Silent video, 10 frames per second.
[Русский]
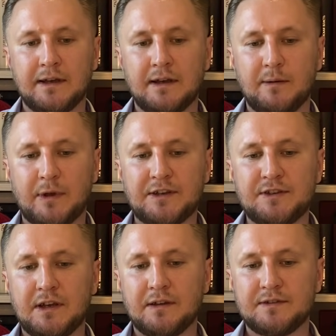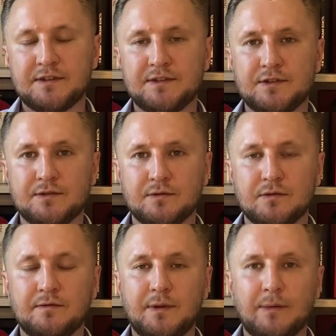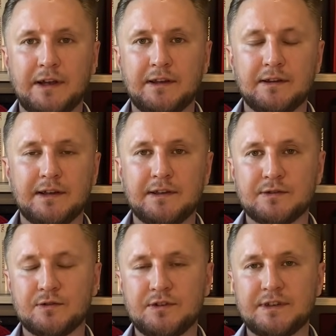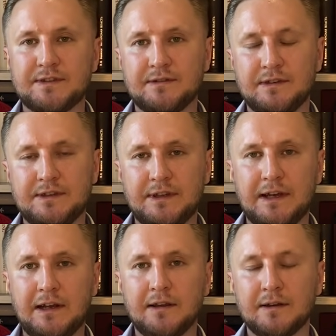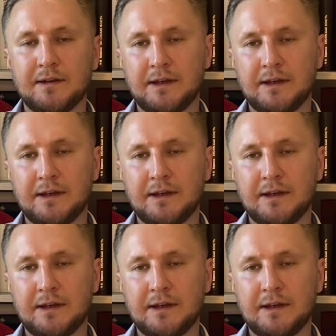обращают зачастую внимание на несущественные детали,